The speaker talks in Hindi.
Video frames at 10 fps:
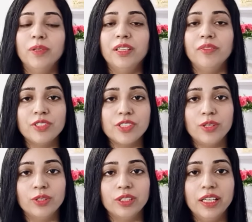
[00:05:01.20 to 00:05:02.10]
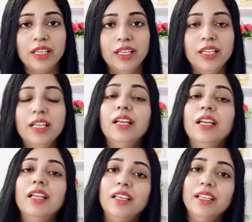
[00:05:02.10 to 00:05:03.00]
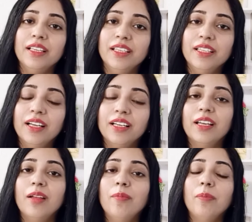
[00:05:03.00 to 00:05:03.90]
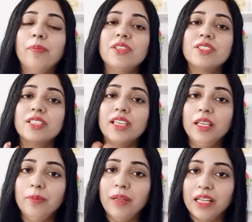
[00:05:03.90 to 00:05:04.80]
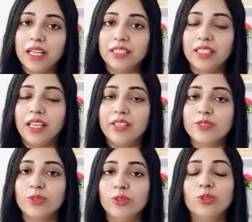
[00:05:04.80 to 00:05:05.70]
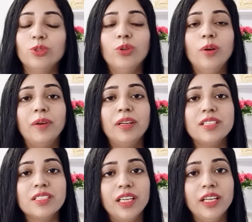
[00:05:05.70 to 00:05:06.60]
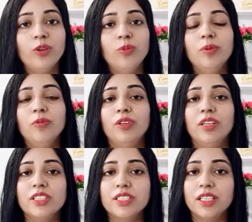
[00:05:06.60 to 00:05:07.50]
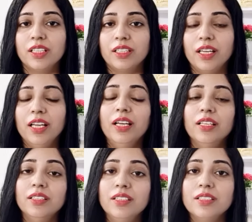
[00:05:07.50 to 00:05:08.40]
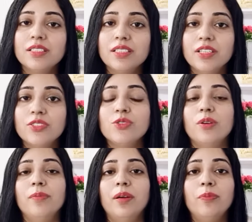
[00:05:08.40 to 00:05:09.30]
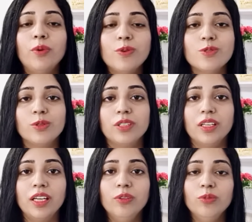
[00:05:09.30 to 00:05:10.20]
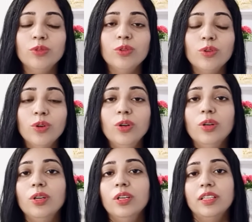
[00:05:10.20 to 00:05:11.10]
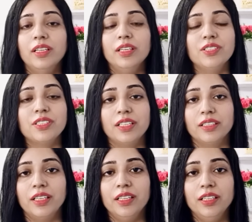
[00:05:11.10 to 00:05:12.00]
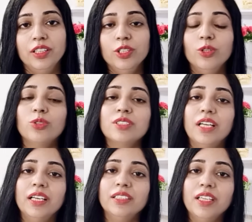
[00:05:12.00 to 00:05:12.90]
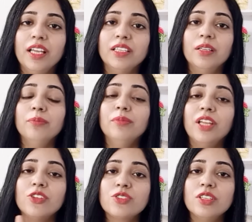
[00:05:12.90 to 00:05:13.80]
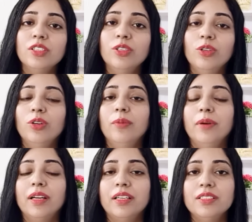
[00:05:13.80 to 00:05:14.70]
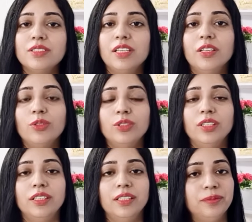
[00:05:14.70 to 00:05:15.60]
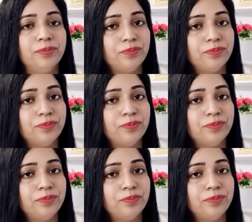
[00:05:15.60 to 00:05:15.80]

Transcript: बेनिफिशियल होता है लेकिन अगर हम अपनी स्किन पे लगाते हैं इसको तो हमारी स्किन को भी वो नरिश करता है अंदर से जो हमारे पोर्स होते हैं उनको नरिश करता है और साथ ही एकदम नेचुरल ग्लो हमारे स्किन को देता है